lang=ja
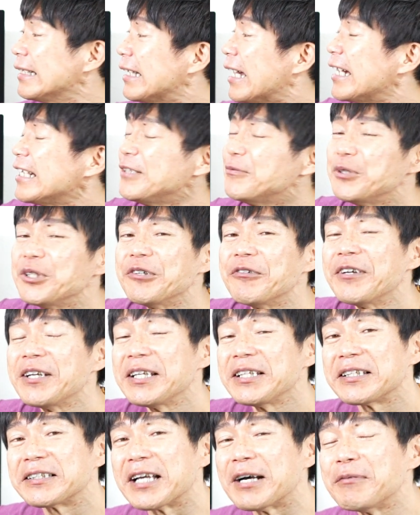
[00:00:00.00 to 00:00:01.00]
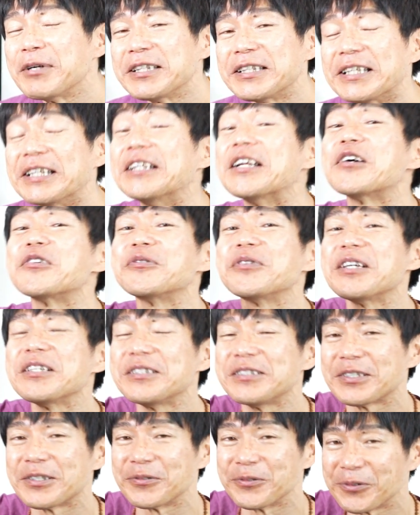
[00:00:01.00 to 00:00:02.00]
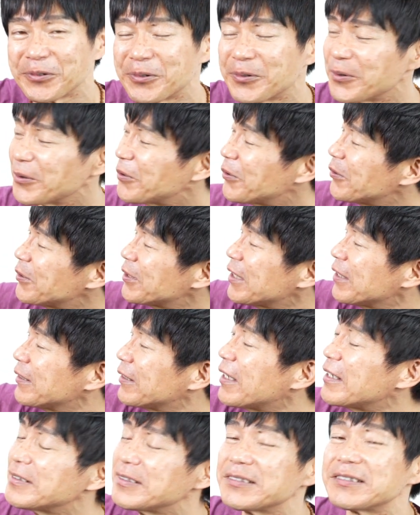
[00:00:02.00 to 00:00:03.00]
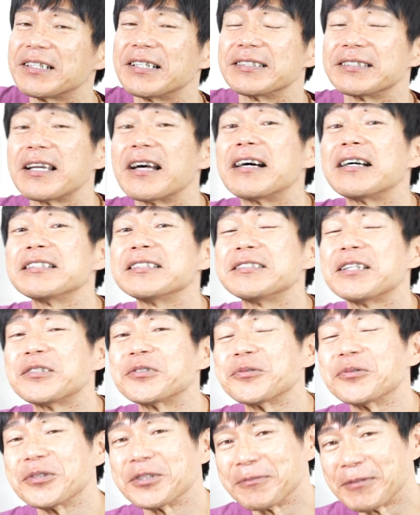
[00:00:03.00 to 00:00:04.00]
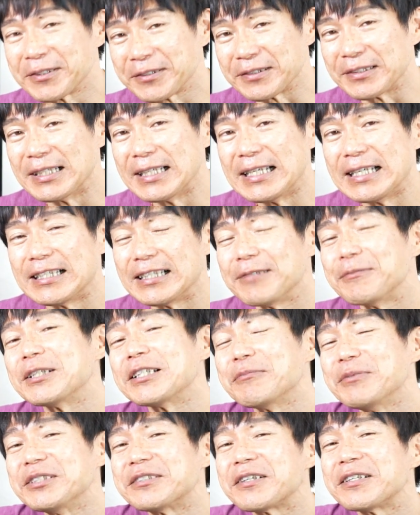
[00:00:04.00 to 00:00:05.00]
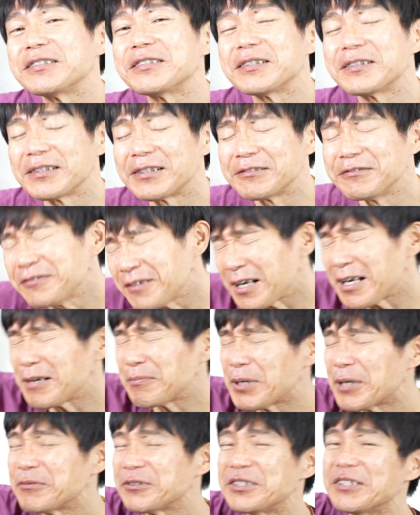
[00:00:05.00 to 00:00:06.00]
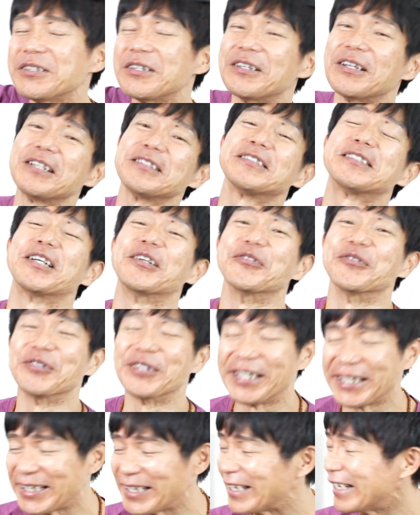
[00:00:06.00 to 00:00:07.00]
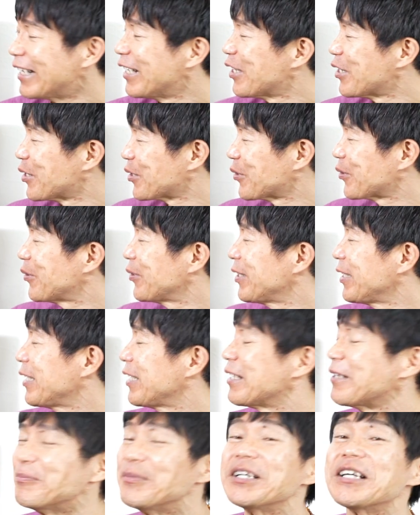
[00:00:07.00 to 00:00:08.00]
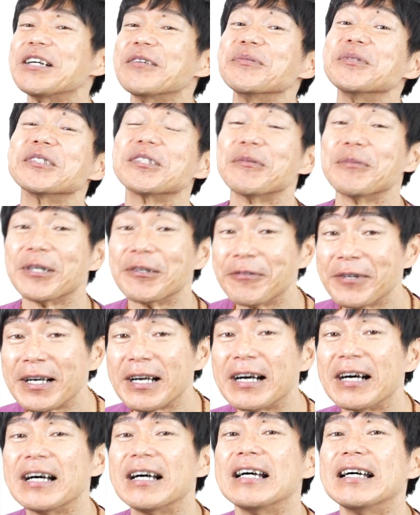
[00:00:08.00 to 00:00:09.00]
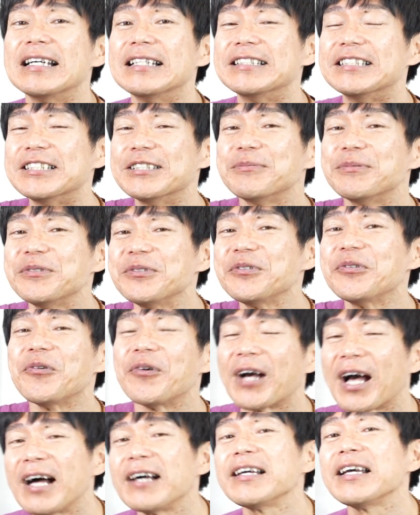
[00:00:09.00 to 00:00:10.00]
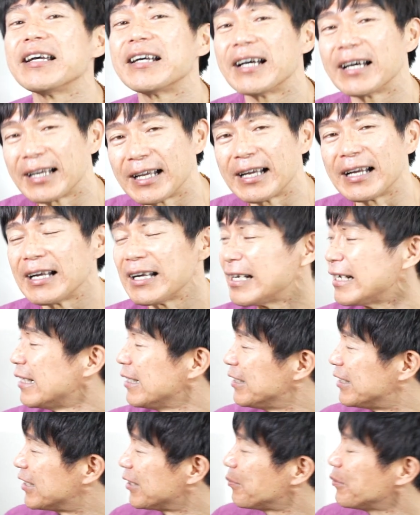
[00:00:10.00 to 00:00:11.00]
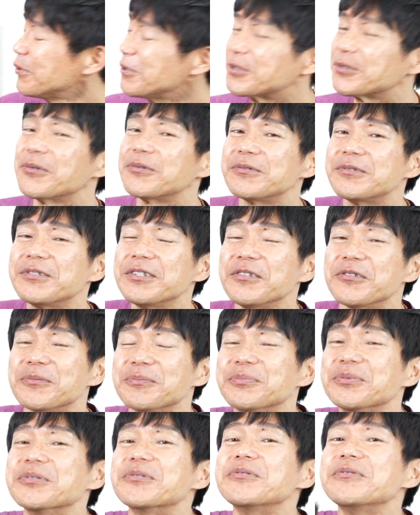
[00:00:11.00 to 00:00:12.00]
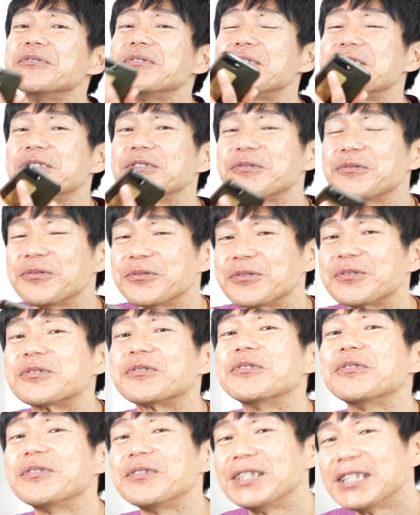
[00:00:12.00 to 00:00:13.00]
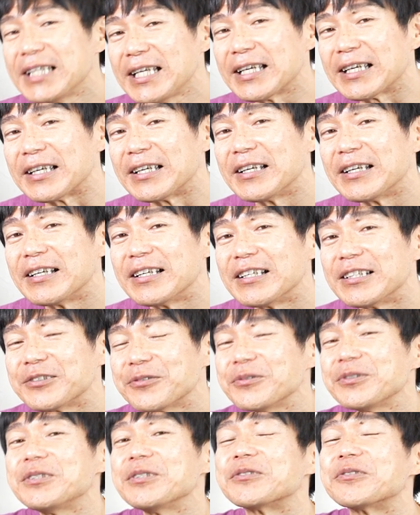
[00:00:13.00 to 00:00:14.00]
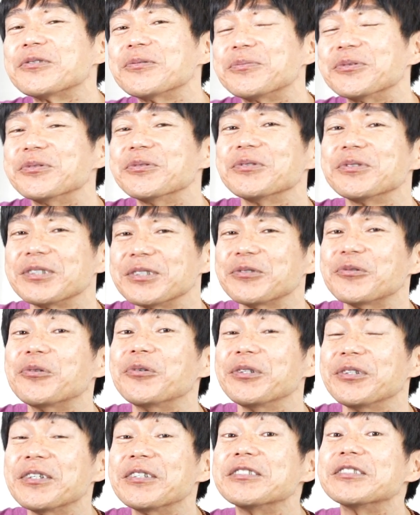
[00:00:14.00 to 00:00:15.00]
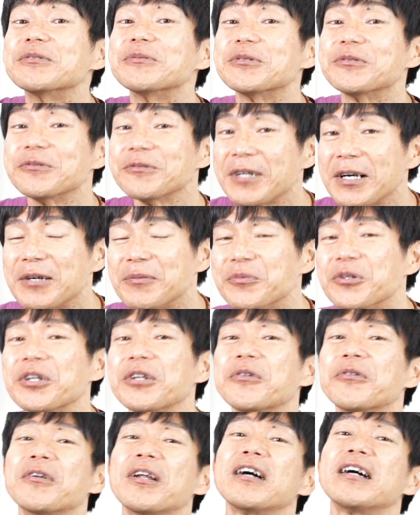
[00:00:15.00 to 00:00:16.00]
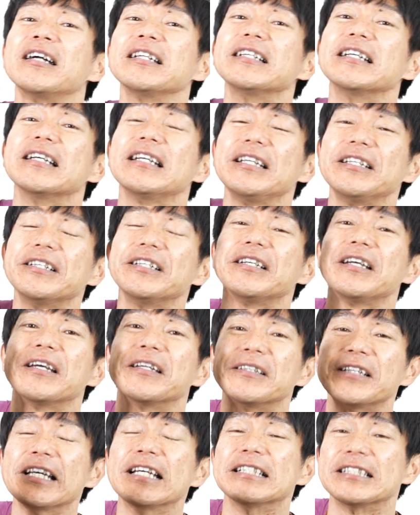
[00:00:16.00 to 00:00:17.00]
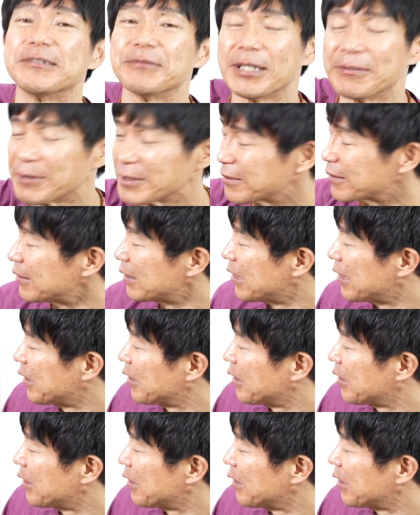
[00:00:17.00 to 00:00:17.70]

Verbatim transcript: 何も言わないで黙っていなくなっちゃうと、当然旦那さんが探し出そうとします。で、また見つかっちゃったら、うわー眩しいってなっちゃうんで、そこで女神様は自分の影から自分そっくりの分身を作って、そしてその分身を置いて自分は森の中に逃げてしまいます。